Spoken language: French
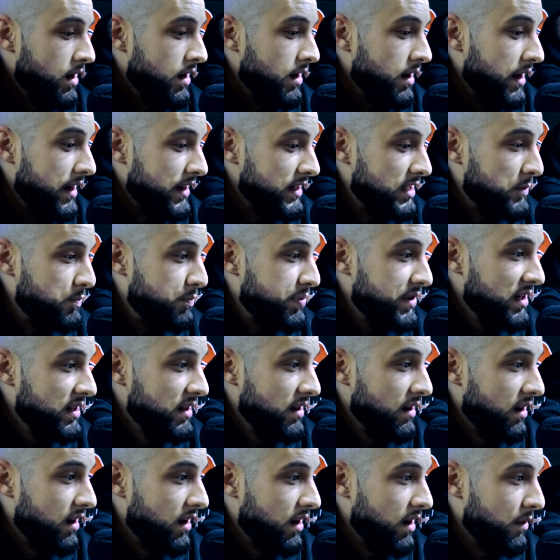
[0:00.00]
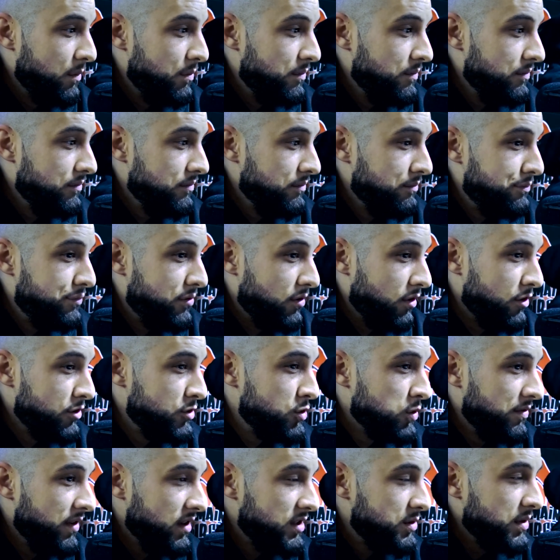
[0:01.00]
Et puis, pour le
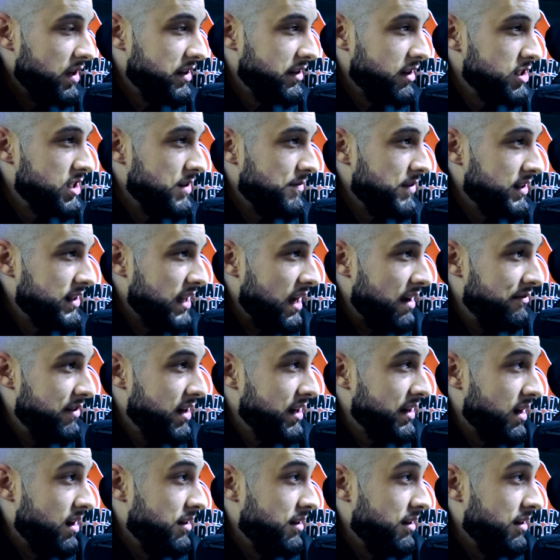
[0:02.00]
show virtuel que j'ai fait avec,